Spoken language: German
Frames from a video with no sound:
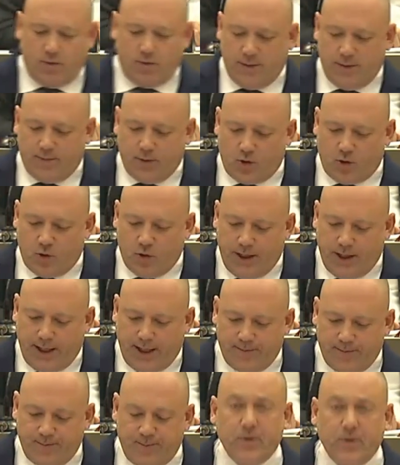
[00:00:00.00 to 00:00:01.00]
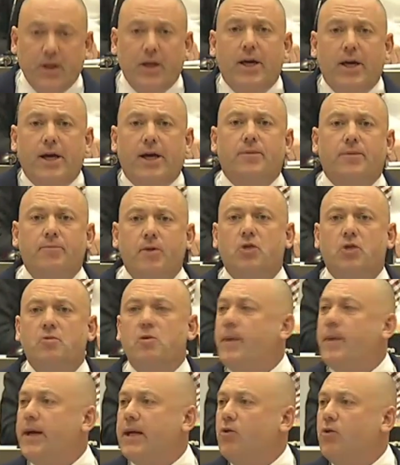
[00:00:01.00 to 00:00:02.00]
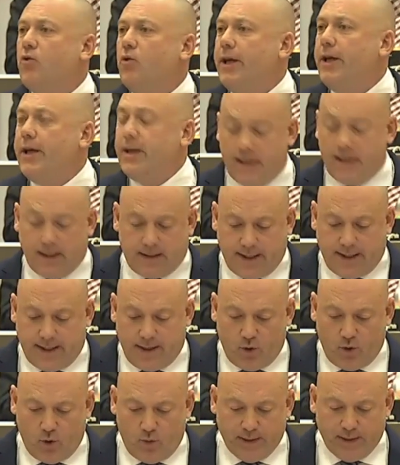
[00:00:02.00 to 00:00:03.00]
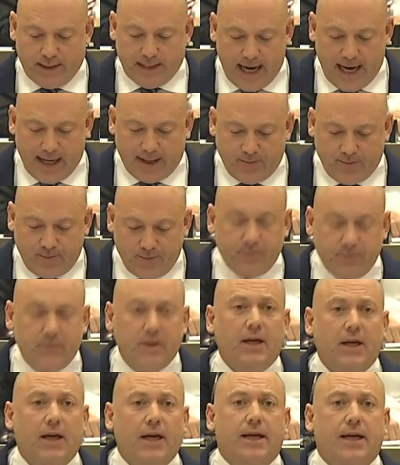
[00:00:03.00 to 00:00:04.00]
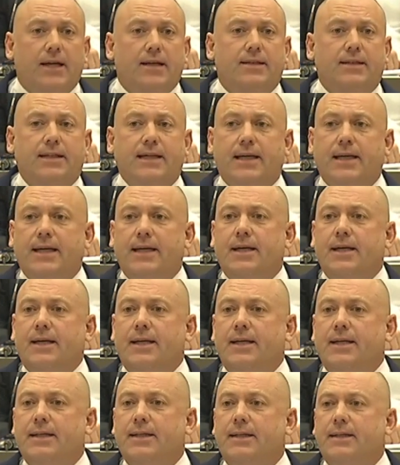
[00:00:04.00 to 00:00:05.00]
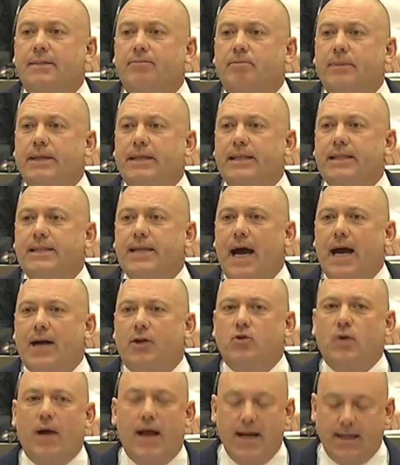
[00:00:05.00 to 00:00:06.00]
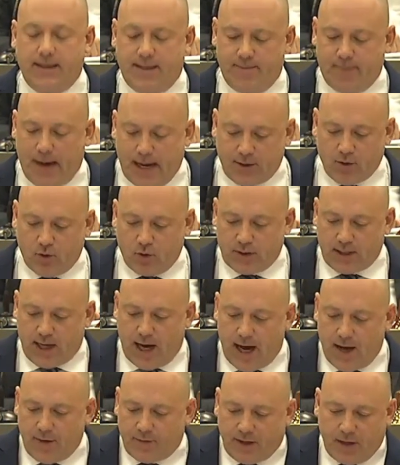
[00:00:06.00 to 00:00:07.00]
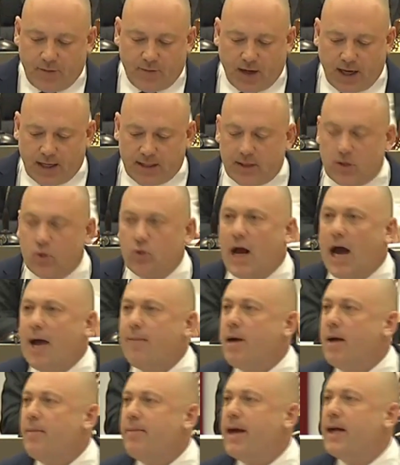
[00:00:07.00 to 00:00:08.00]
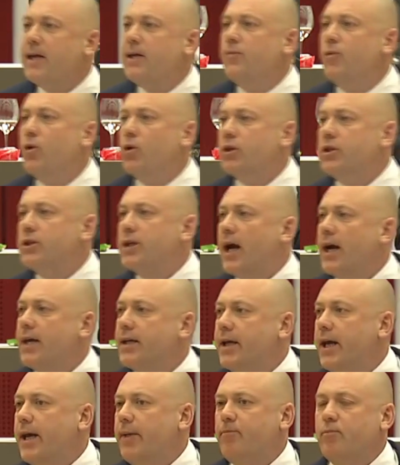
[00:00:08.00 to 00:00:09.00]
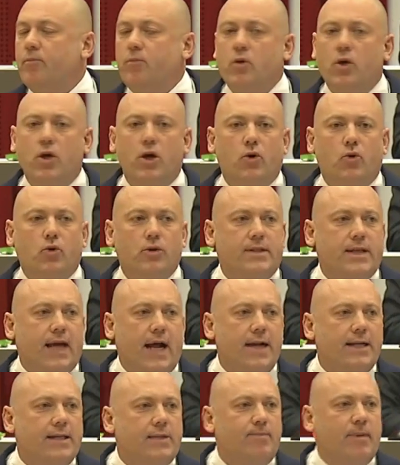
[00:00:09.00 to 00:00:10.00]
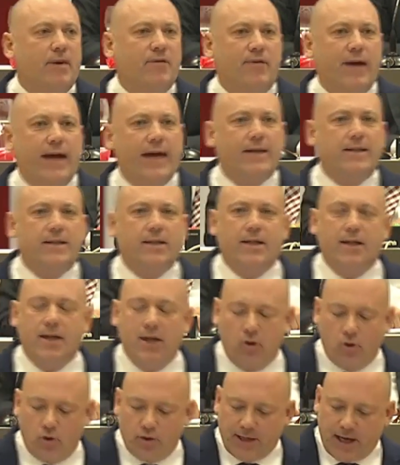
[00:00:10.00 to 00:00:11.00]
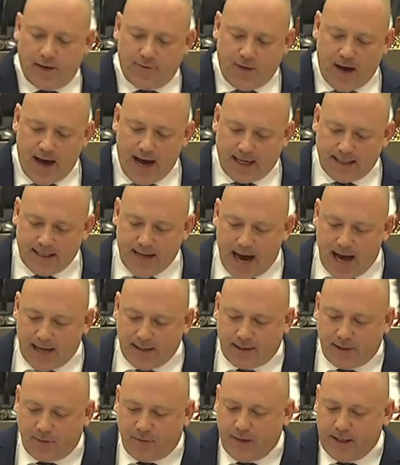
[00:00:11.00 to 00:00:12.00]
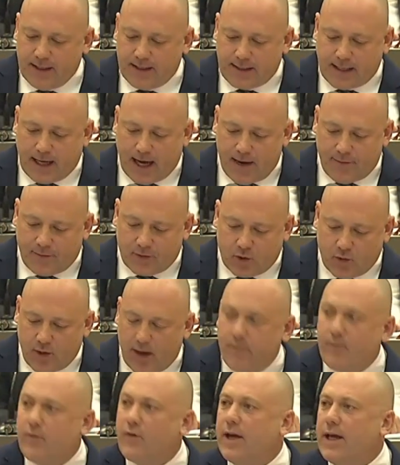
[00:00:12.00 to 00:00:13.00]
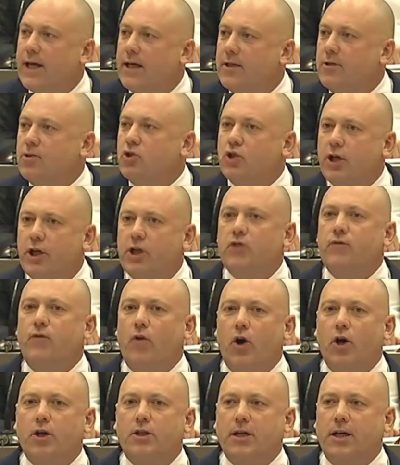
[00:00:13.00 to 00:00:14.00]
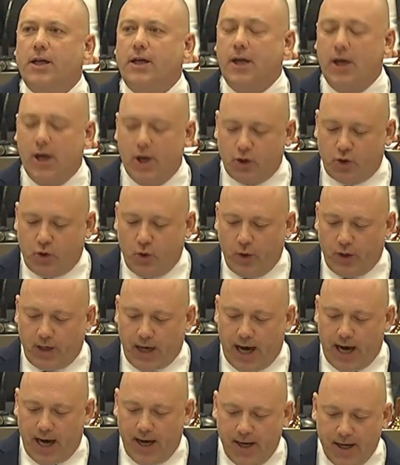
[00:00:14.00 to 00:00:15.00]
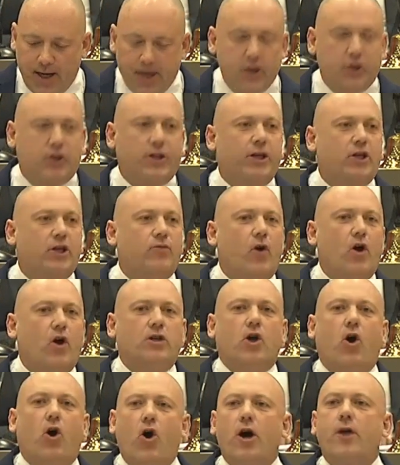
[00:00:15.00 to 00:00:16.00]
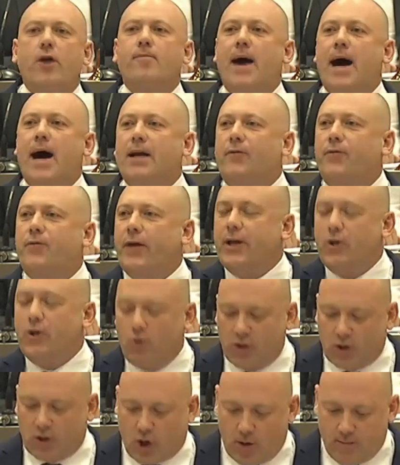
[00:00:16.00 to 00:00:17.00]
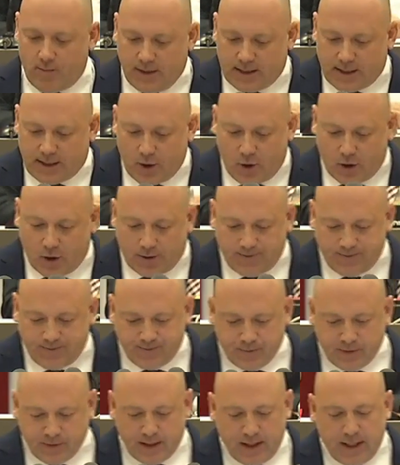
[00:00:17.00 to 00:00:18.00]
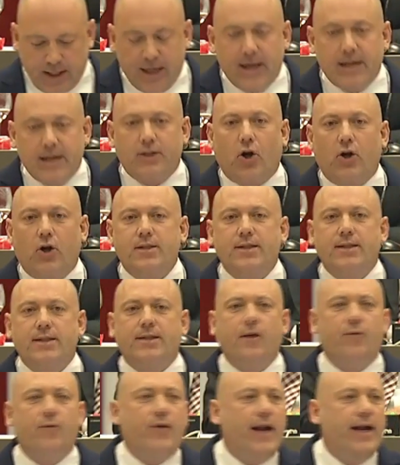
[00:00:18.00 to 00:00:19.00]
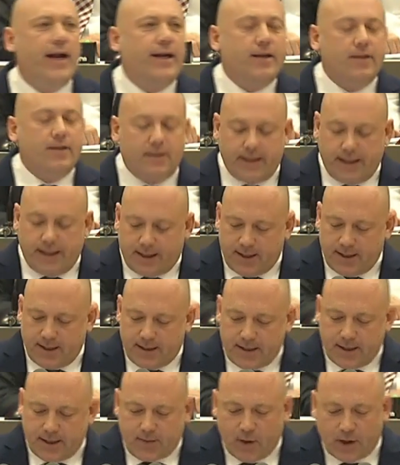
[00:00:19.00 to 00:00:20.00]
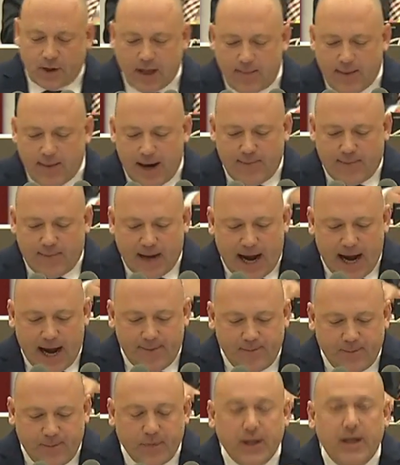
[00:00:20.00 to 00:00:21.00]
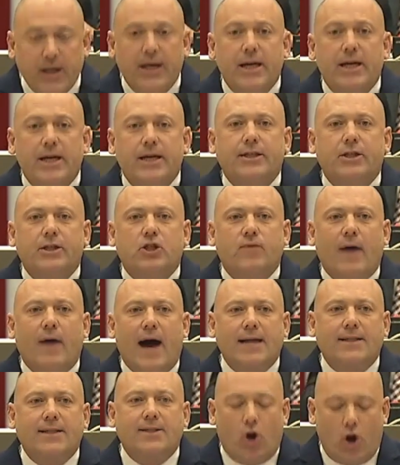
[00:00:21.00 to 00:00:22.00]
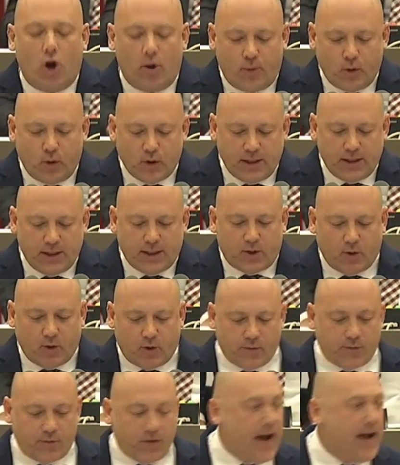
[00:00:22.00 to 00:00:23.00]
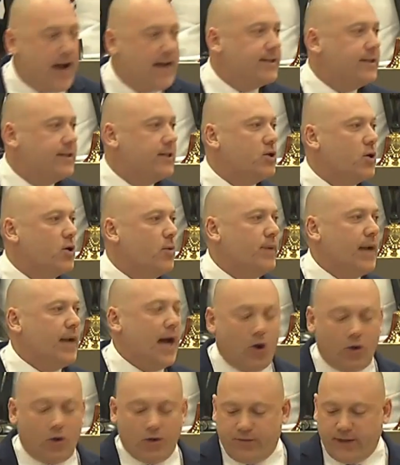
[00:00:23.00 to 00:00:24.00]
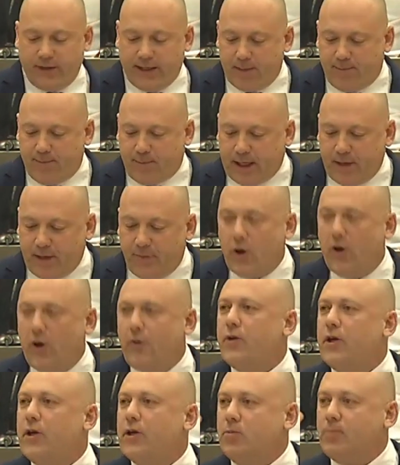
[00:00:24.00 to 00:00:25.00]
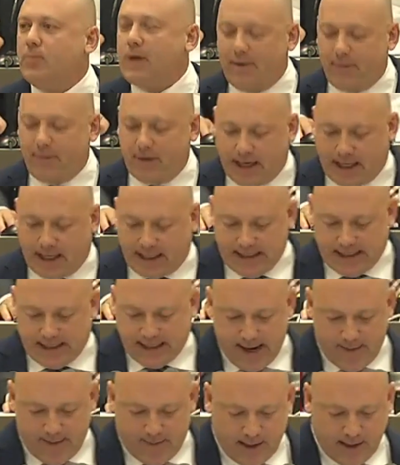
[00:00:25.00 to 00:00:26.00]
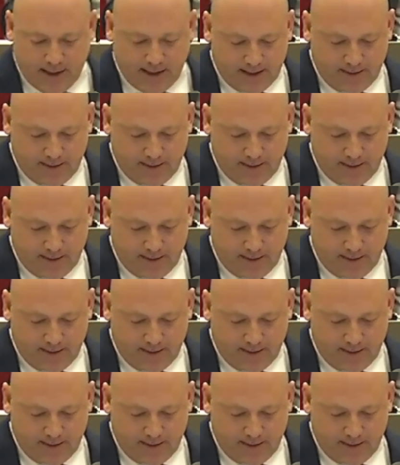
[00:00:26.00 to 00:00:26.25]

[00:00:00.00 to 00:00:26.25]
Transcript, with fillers: liebe Kollegen, ich möchte mich bei den Kollegen der CDU bedanken, die mit dieser aktuellen Debatte unserer AfD-Fraktion einmal mehr die Möglichkeit geben, uns als bewährte und erfahrene anti filz zu empfehlen. Stichworte Tüger, Stichworte Eumann, Findungskommission. Trotz des gefälligen Titels, es wird dabei bleiben, die schwarze Opposition verhält sich zur blauen wie der Brieföffner zum Kavalleriesäbel.